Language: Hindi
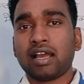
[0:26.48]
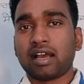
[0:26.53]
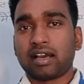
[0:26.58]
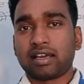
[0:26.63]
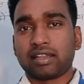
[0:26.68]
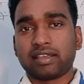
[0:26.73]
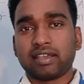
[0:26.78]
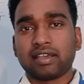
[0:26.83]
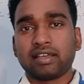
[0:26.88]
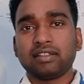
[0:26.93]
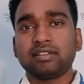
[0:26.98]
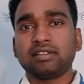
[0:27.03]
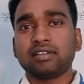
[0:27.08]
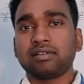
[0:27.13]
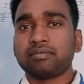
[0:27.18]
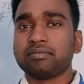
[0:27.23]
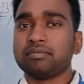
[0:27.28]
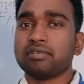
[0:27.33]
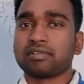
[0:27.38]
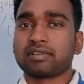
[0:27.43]

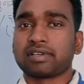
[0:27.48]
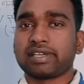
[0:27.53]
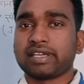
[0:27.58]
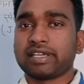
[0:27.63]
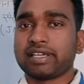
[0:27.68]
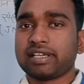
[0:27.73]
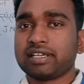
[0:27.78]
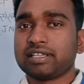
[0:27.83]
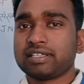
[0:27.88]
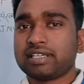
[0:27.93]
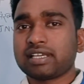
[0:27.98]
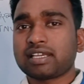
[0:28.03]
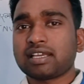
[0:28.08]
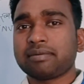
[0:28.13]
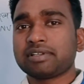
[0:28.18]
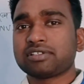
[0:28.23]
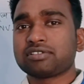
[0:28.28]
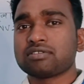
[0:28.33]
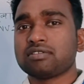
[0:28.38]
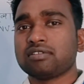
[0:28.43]
हरियंत बुक की ठीक
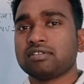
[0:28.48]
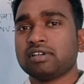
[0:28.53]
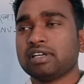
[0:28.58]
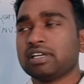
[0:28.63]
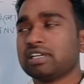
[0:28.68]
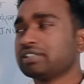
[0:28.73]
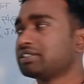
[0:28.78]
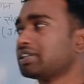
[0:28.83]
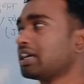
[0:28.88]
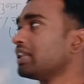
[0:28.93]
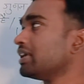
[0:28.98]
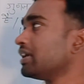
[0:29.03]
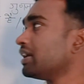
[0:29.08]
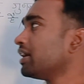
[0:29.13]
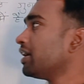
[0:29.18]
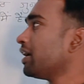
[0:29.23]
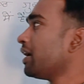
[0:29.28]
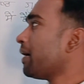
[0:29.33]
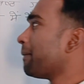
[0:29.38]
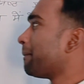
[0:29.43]
है बच्चों
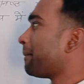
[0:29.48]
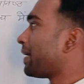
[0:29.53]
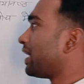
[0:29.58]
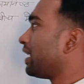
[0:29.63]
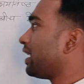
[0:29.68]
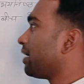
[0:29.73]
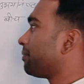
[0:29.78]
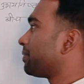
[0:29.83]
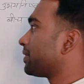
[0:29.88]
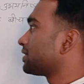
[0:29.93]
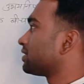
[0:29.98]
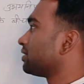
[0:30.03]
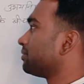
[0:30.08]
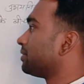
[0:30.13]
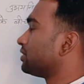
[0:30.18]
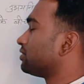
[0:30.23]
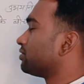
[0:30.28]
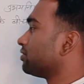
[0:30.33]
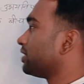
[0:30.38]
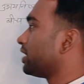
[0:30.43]
चलिए पहला प्रश्न
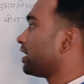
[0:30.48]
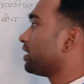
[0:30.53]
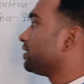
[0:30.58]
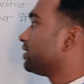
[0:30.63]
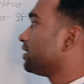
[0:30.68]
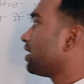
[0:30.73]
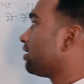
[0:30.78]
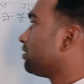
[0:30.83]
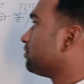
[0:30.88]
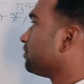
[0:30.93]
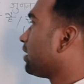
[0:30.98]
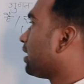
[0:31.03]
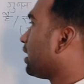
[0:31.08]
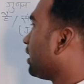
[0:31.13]
बच्चों यही दिया हुआ